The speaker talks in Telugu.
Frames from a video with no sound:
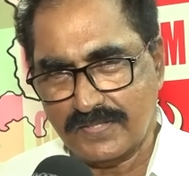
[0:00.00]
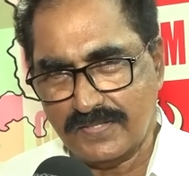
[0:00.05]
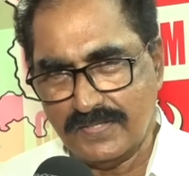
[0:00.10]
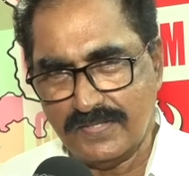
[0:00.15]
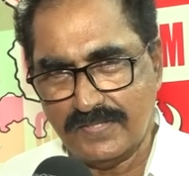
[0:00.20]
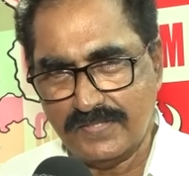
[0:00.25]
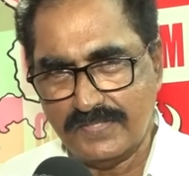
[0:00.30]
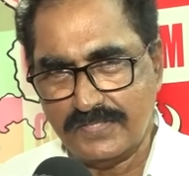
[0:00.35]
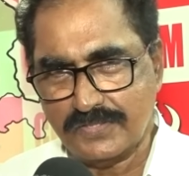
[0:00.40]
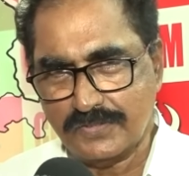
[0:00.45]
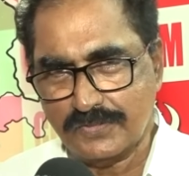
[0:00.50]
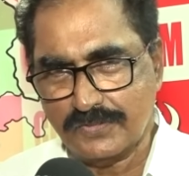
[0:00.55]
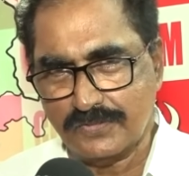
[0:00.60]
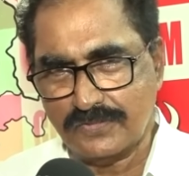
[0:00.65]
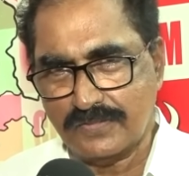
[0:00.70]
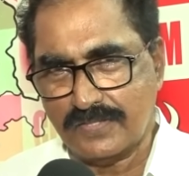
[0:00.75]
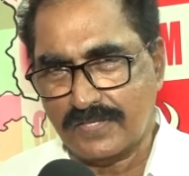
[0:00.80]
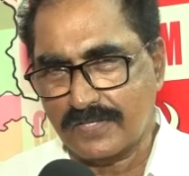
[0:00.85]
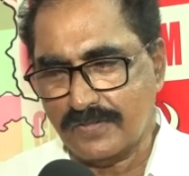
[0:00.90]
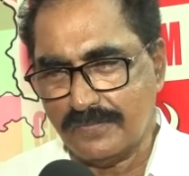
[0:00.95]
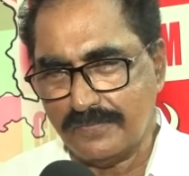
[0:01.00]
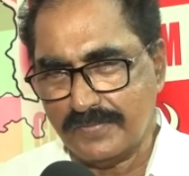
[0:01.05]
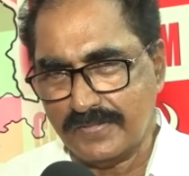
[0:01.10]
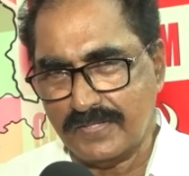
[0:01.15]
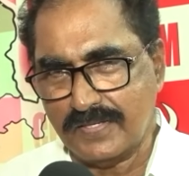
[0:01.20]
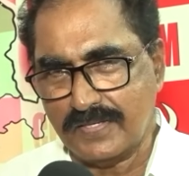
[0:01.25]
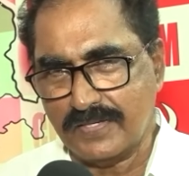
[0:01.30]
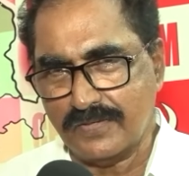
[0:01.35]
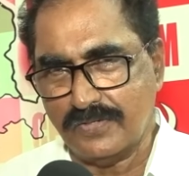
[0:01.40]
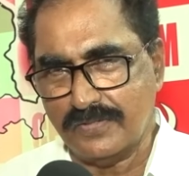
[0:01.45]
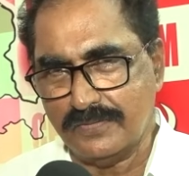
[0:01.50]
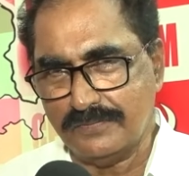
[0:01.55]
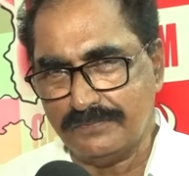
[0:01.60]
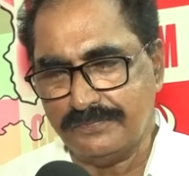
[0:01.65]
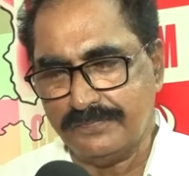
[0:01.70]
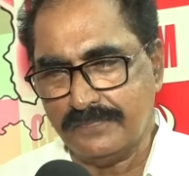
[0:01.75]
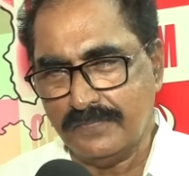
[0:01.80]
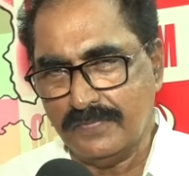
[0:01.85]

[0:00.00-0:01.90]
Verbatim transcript: అంగీకరించిందో దాంట్లో మిర్యాలగూడెం